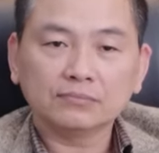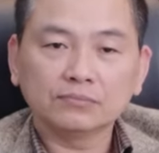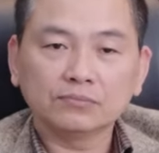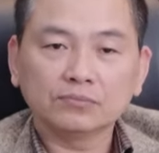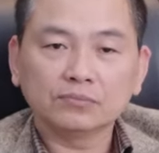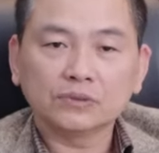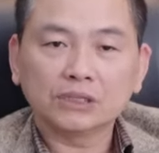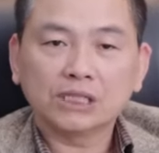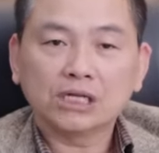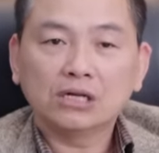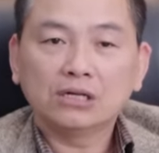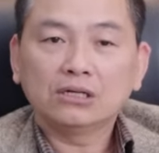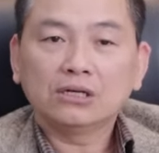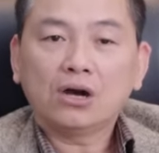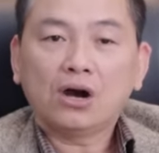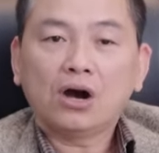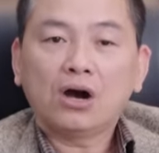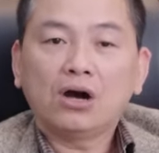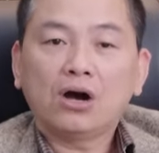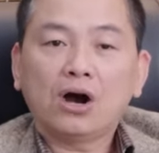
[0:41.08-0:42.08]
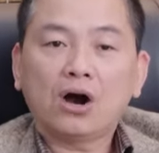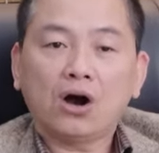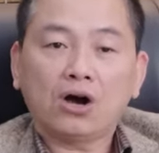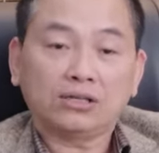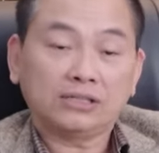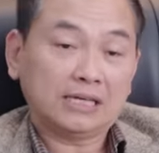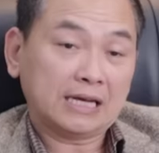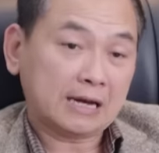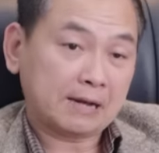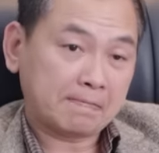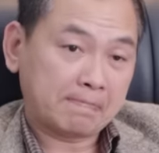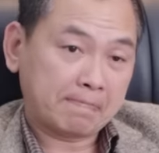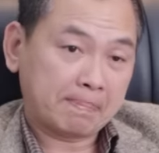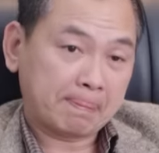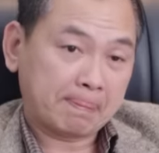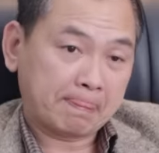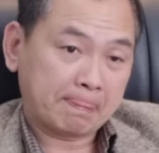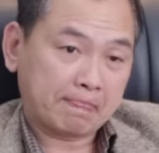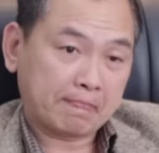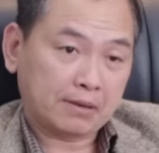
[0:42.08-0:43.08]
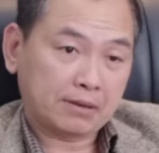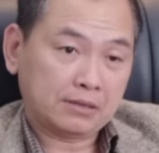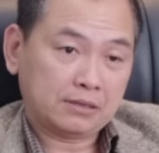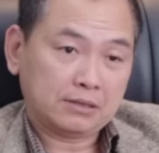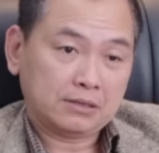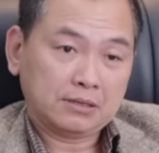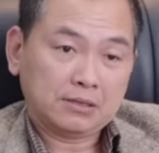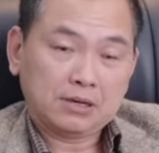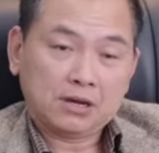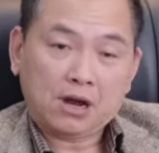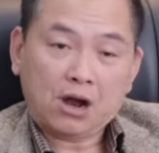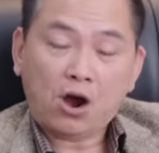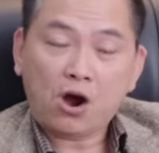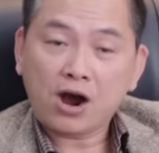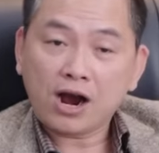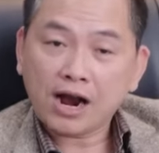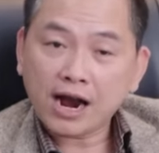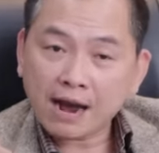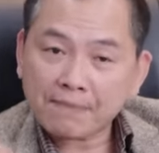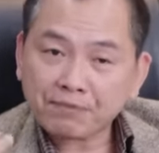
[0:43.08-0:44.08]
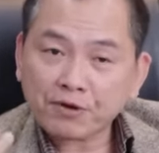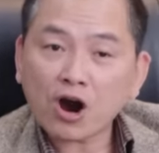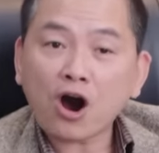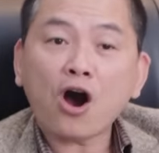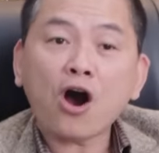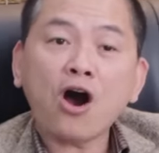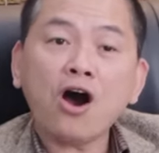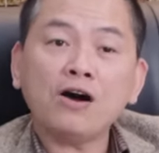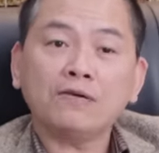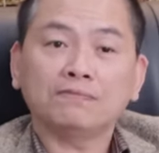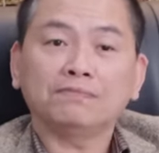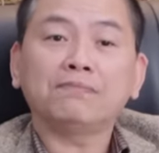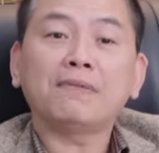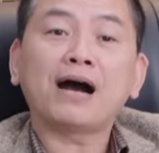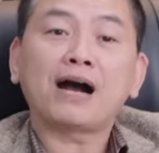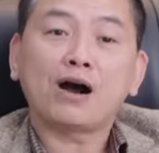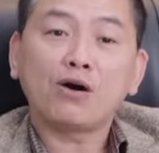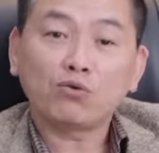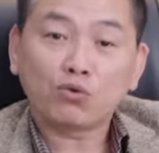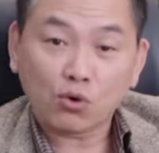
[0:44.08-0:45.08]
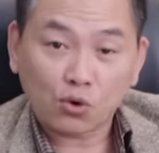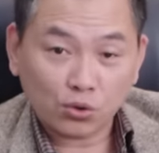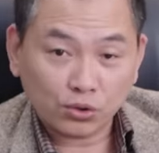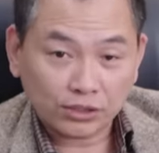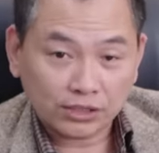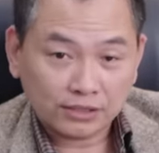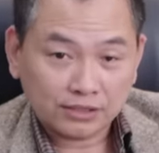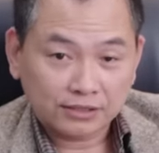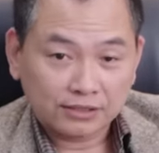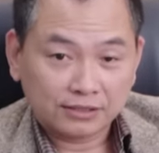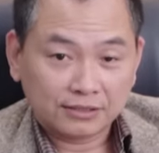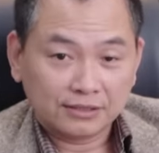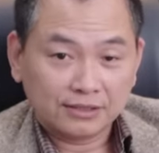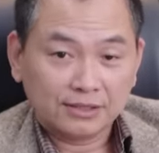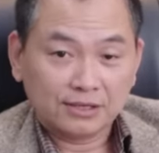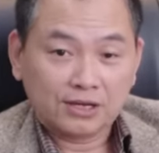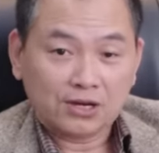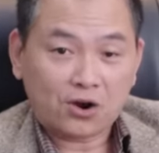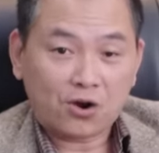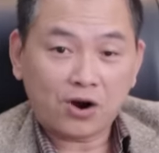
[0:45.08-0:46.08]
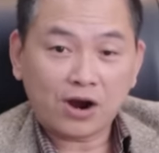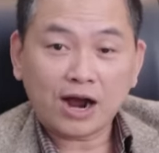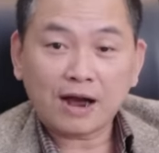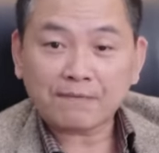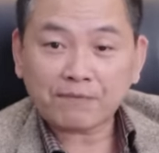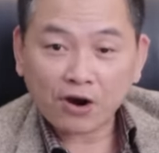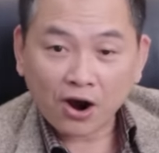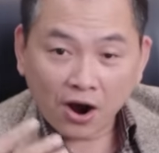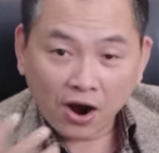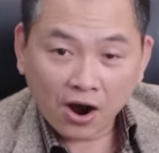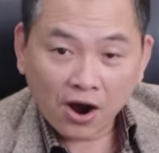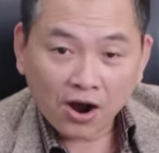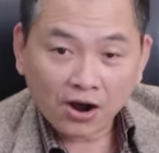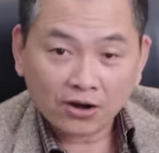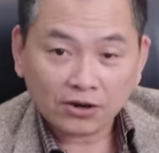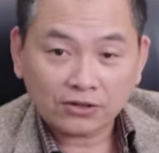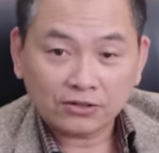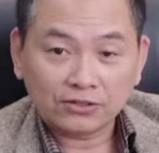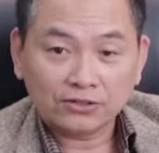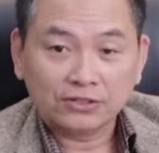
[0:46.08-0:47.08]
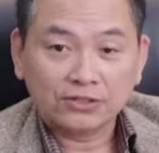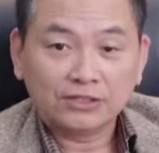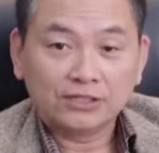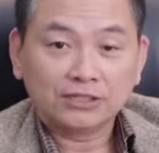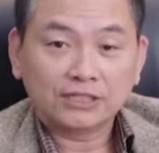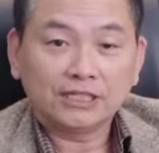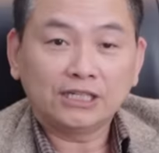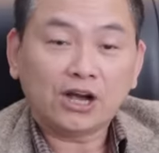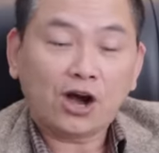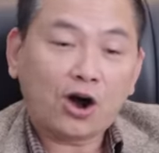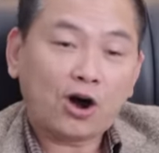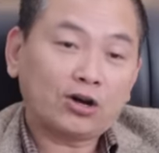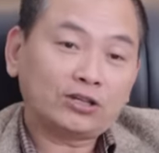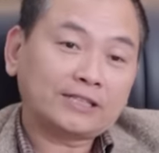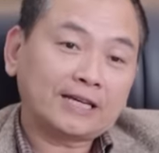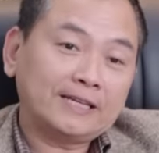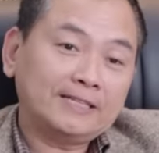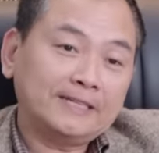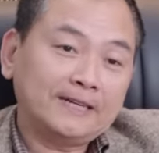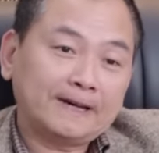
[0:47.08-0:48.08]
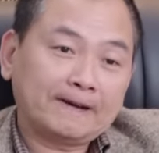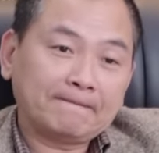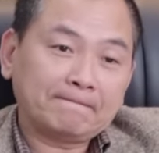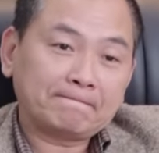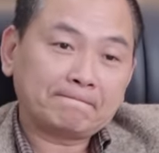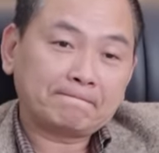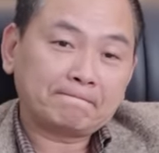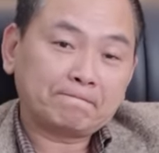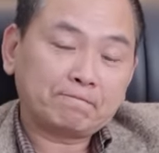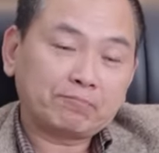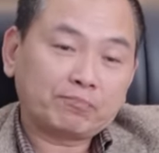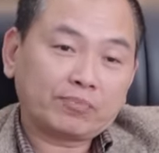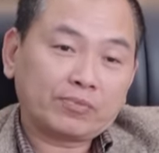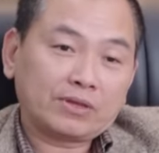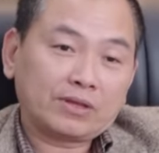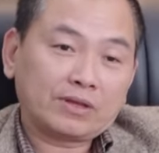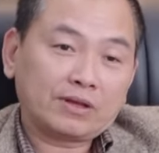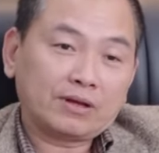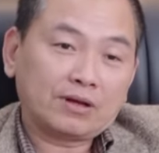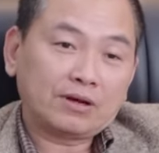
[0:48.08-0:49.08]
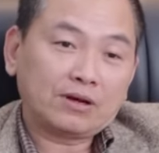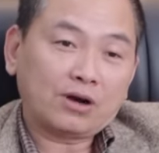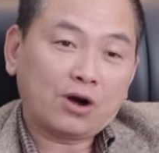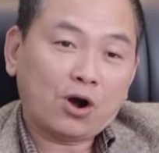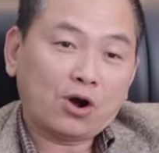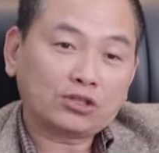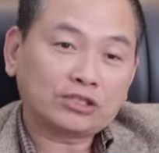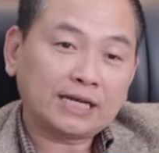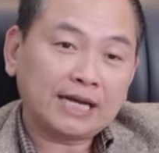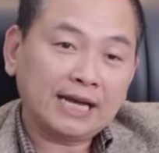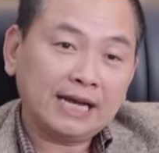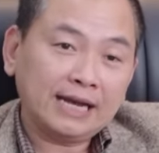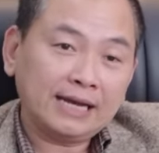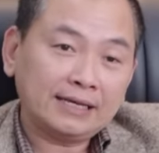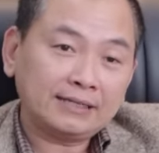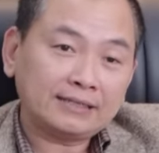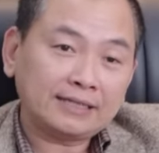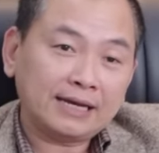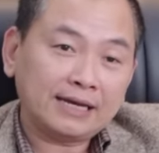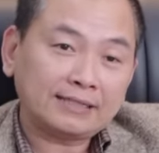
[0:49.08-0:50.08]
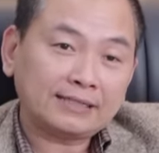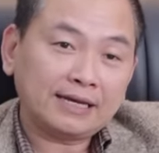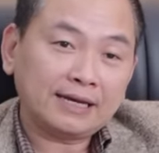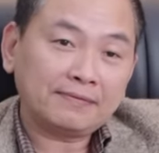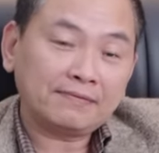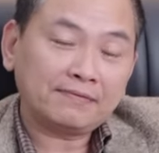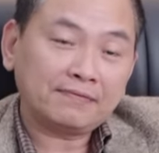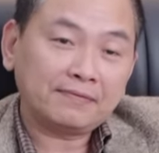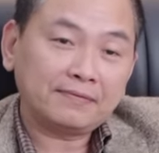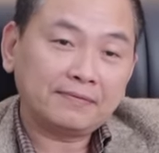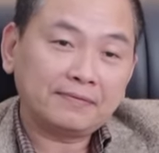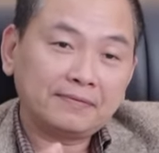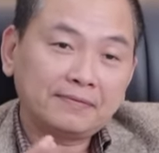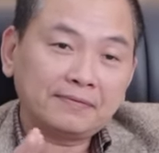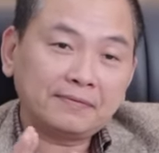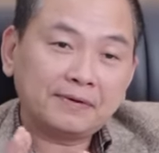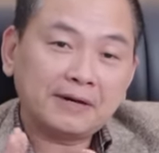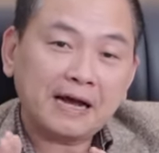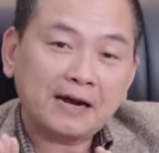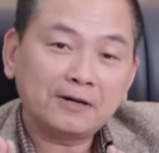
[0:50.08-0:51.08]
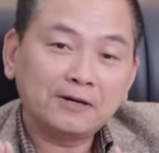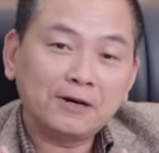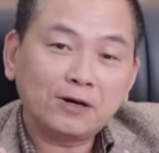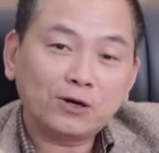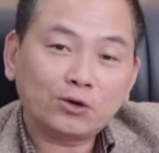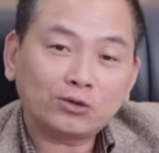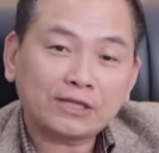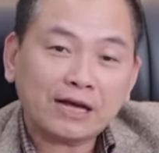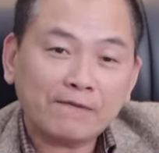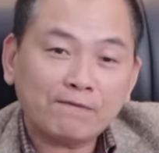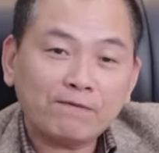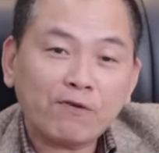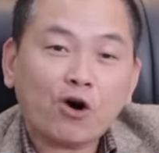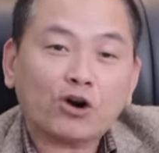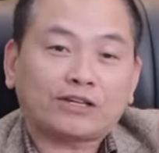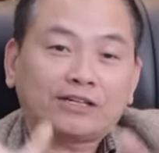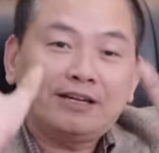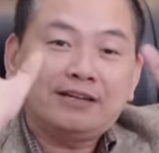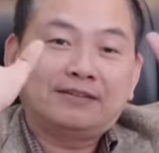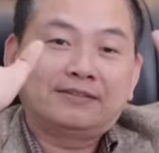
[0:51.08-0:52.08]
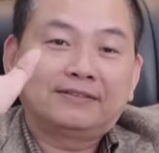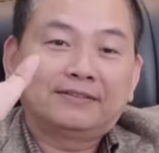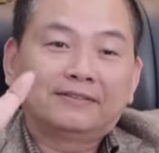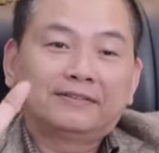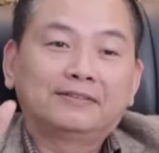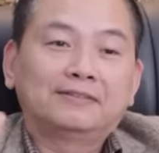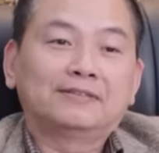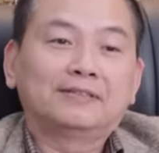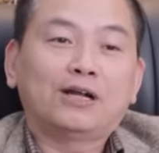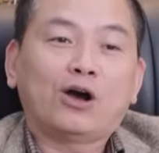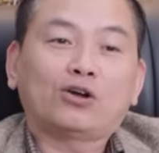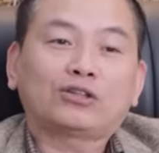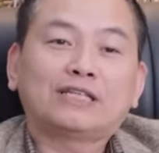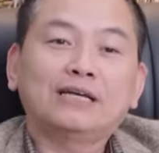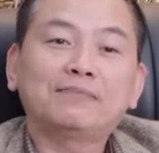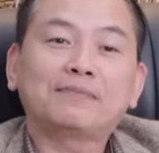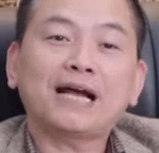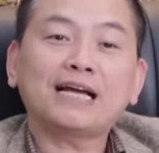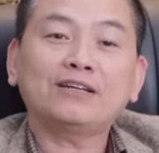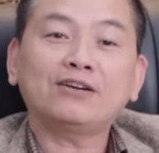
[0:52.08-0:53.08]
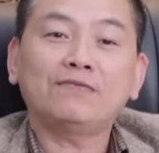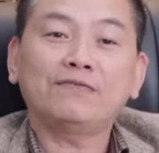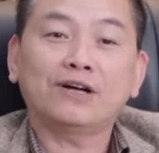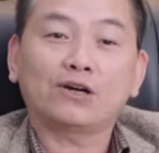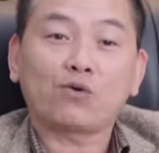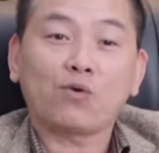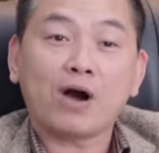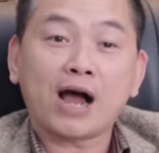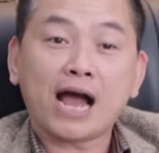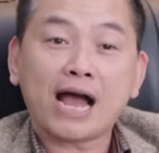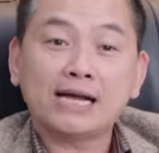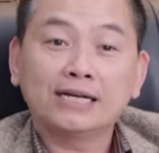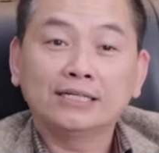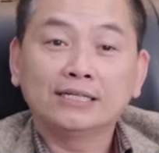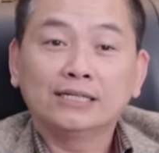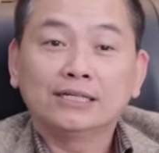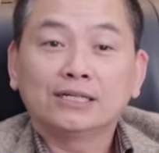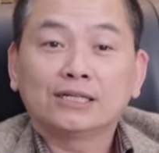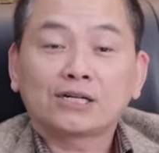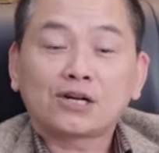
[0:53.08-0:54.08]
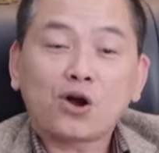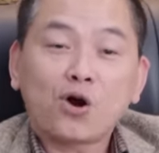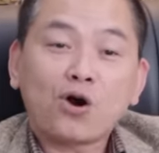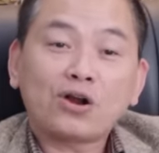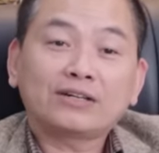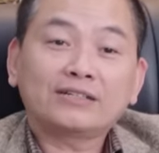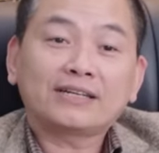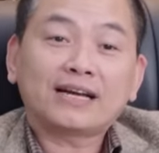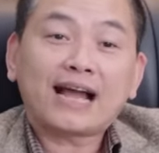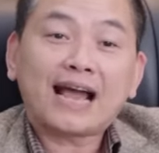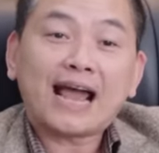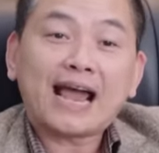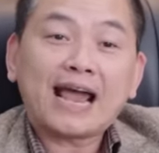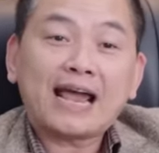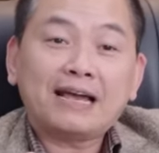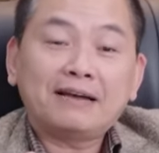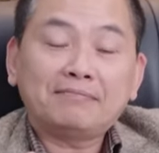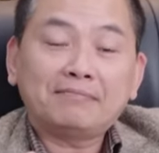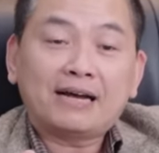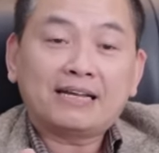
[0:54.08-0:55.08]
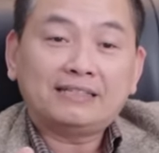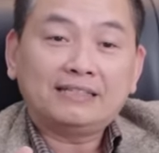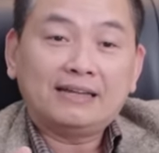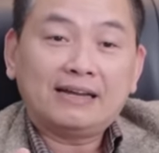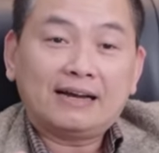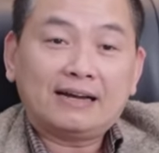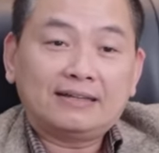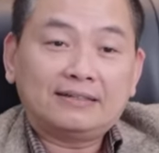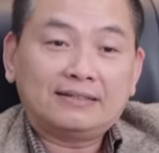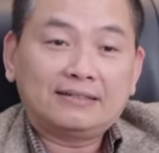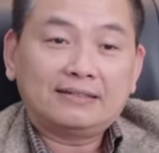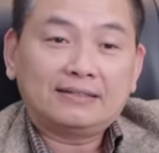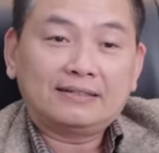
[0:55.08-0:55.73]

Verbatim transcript: ừ, họ gì ạ họ gặp khó mà không lôi họ gặp khó thì họ sẽ gì ạ họ sẽ sẽ sẽ năng lượng tăng vọt đi họ tìm cách nó vượt qua còn kẻ mà gì ạ